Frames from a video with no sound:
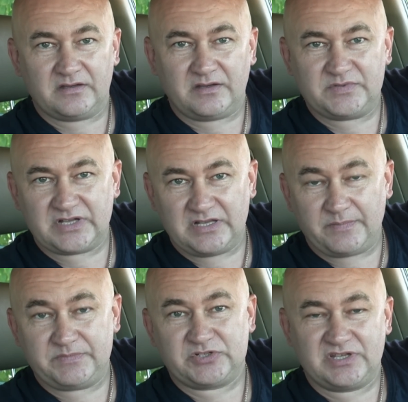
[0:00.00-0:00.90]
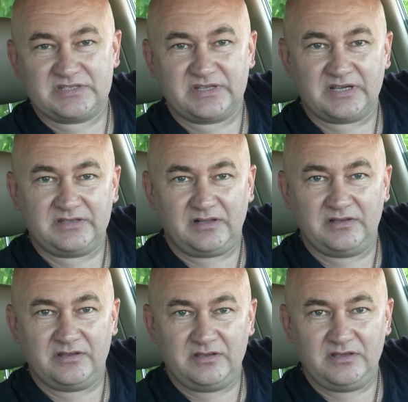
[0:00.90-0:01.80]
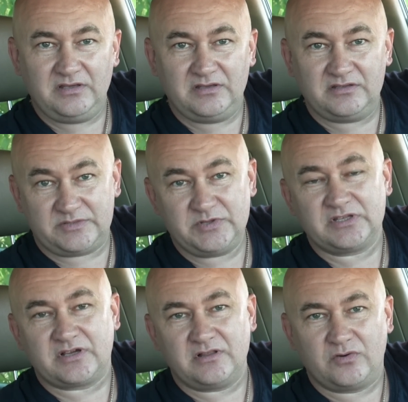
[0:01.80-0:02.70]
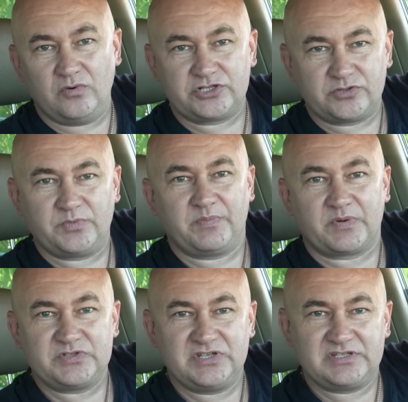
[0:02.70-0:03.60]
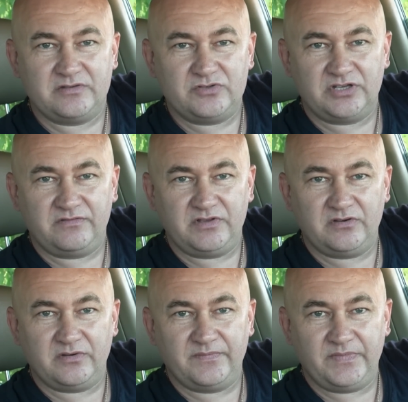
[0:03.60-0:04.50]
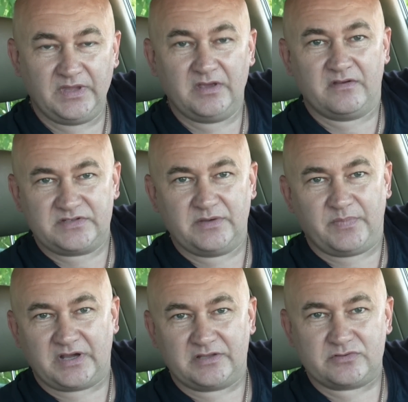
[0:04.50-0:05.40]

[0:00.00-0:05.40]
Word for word: Обязательно подпишитесь на канал и нажмите на колокольчик, чтобы не пропустить следующее видео. Всем пока,